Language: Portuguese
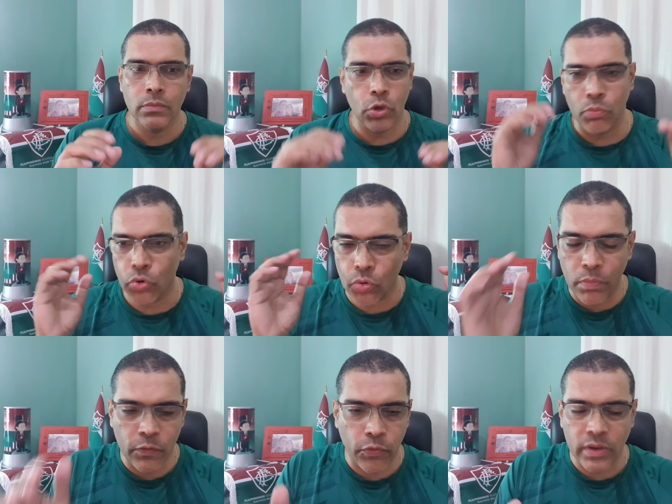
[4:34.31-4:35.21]
Porque o
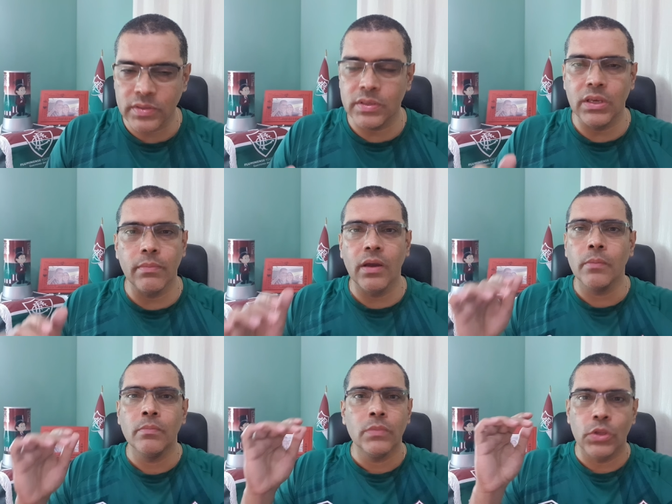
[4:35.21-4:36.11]
Morumbi foi em
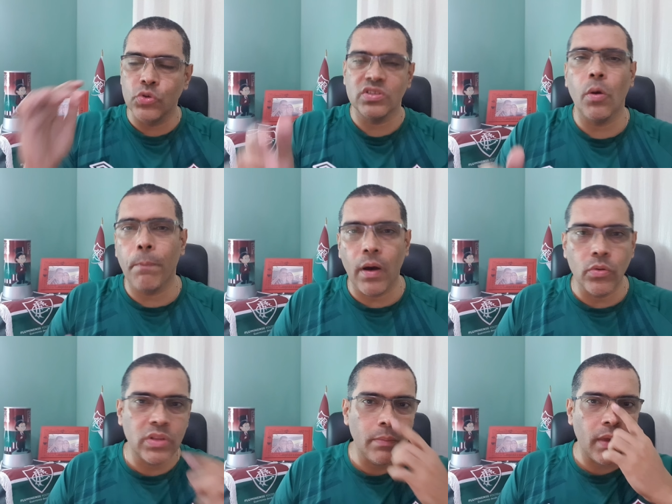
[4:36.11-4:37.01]
cima e o São
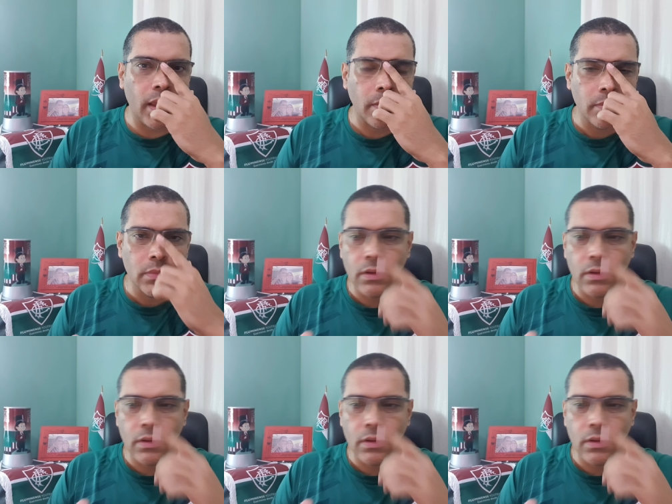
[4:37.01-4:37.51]
Paulo também.